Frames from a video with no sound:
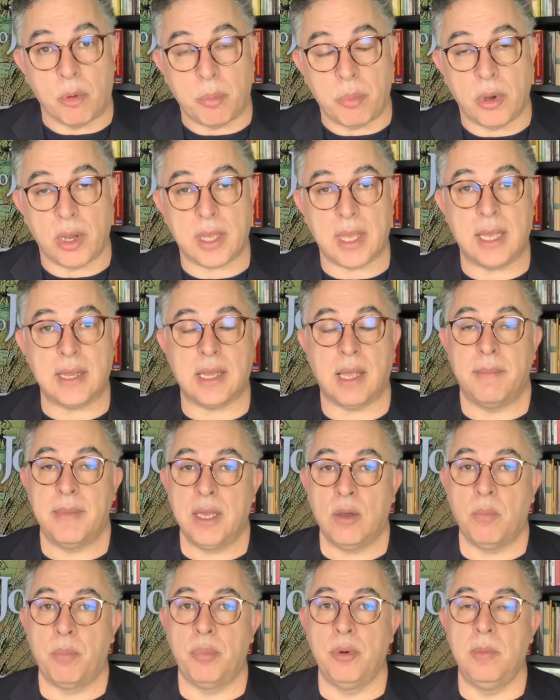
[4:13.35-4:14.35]
porque também
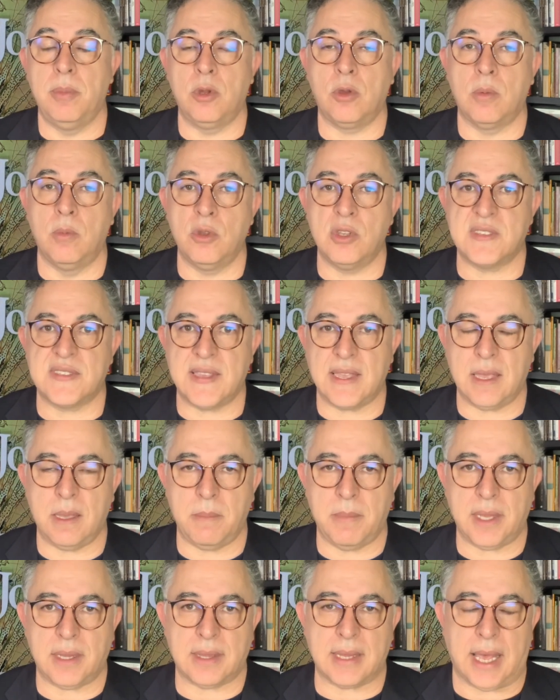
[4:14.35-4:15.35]
é um público muito
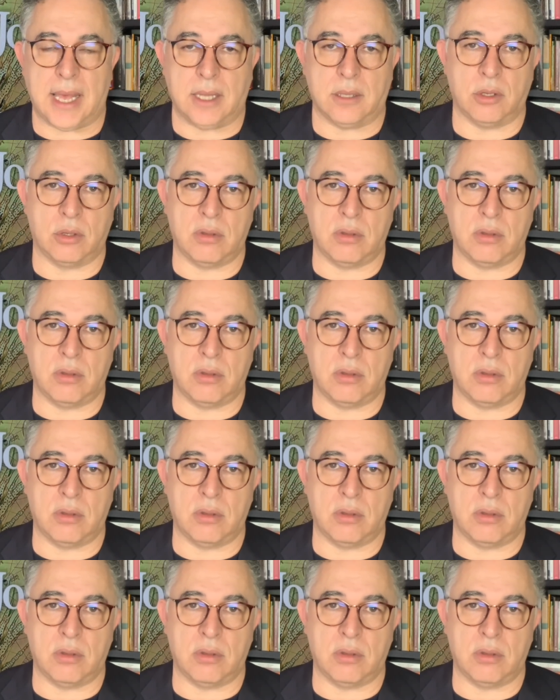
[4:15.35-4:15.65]
segmentado.